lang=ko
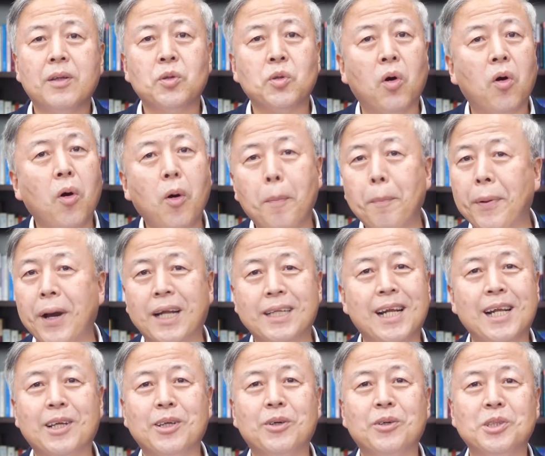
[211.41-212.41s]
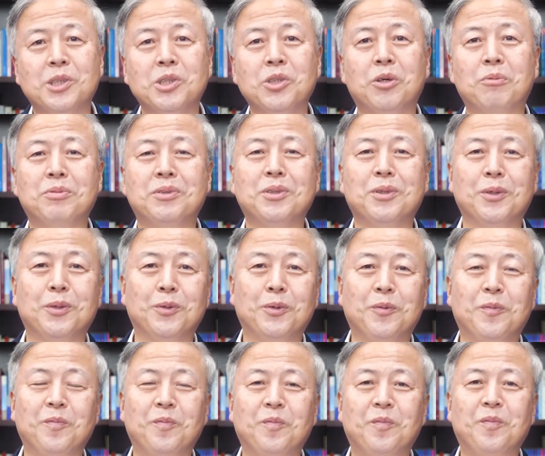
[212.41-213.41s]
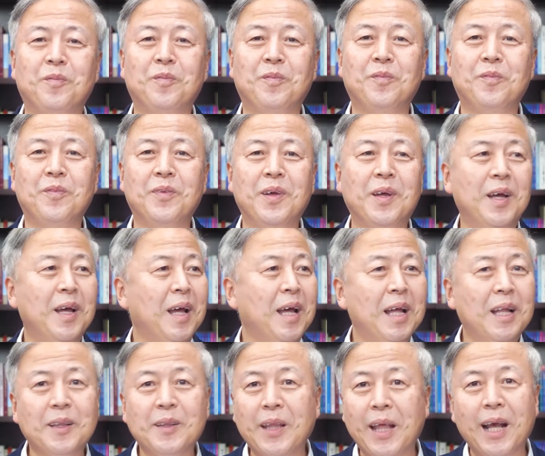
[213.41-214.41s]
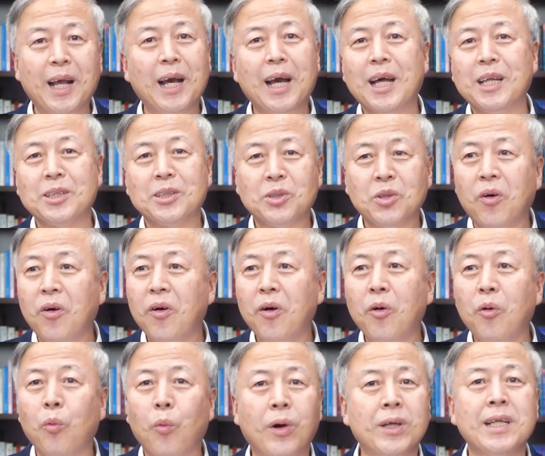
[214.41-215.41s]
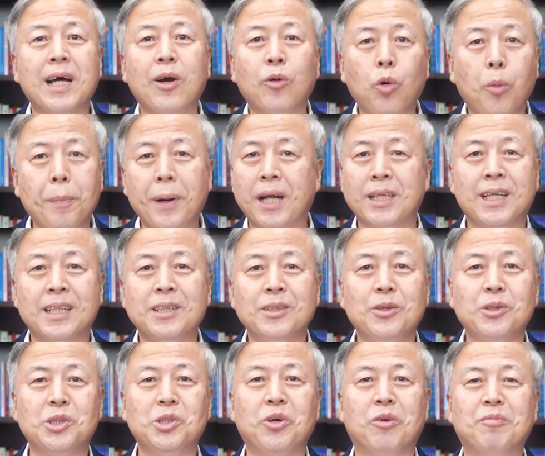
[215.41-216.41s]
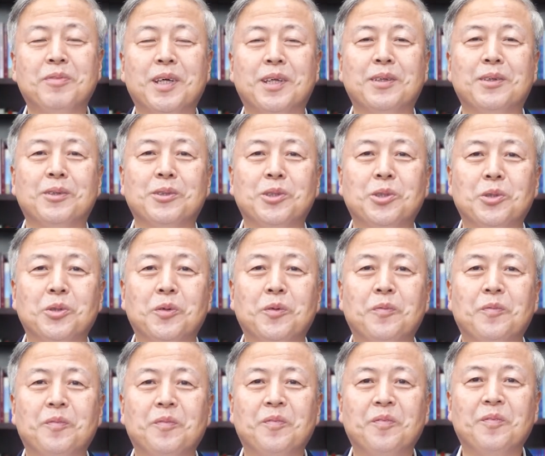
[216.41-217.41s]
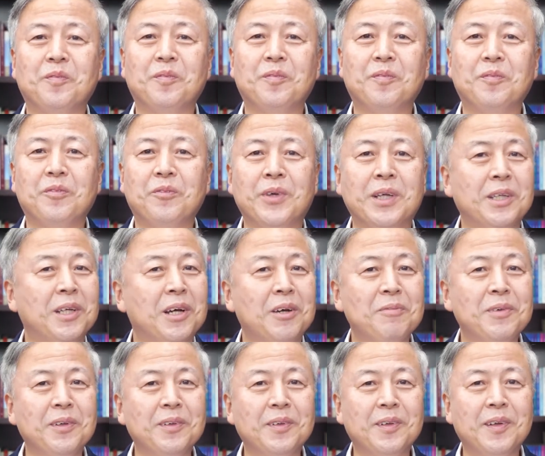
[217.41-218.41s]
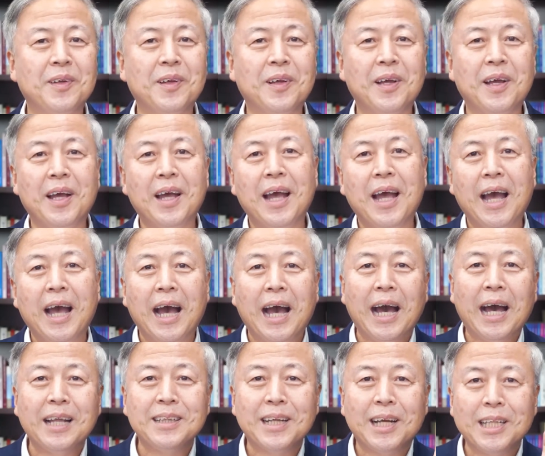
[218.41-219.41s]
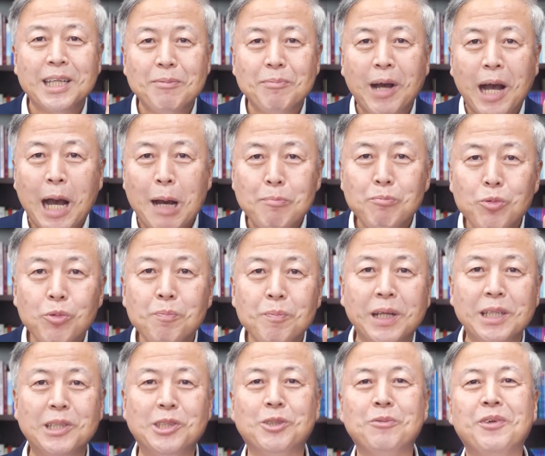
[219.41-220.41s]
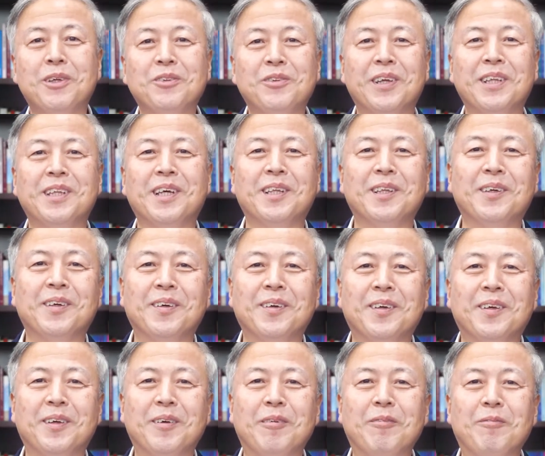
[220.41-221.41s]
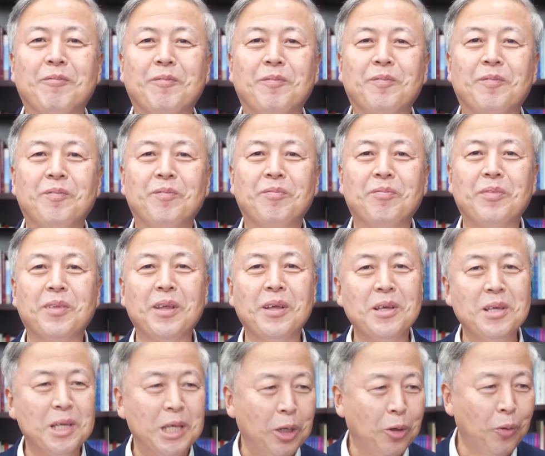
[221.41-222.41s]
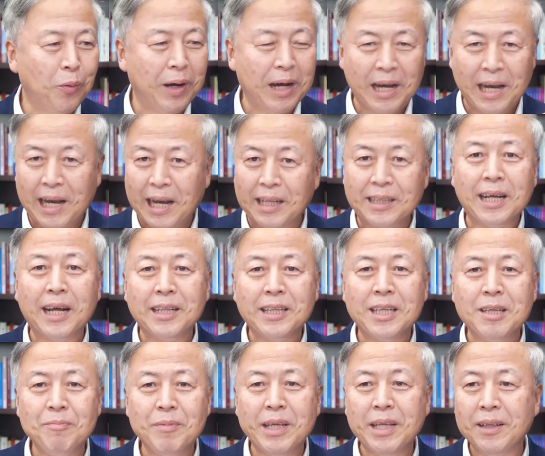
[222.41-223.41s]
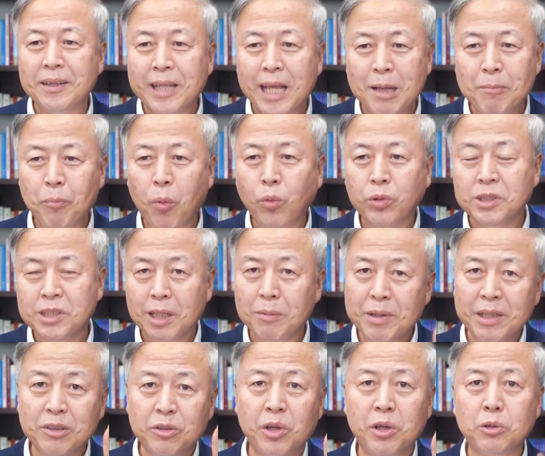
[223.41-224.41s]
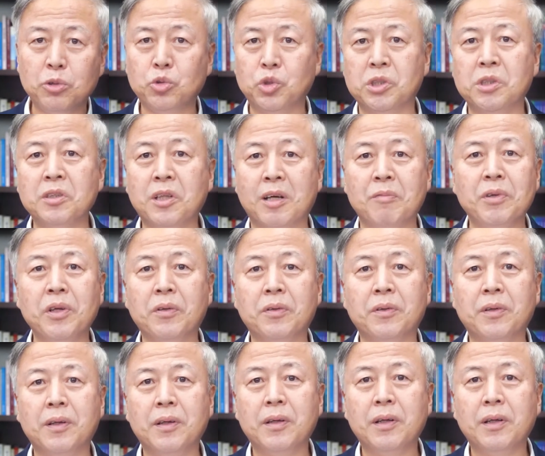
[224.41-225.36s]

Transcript: 더 바랄 것이 없어요. 내가 더 원하고 바라는 것이 없다는 거죠. 왜냐하면 하나님 한 분만 있으면 된다는 거예요. 여호와 하나님이 내 목자만 되어 주신다면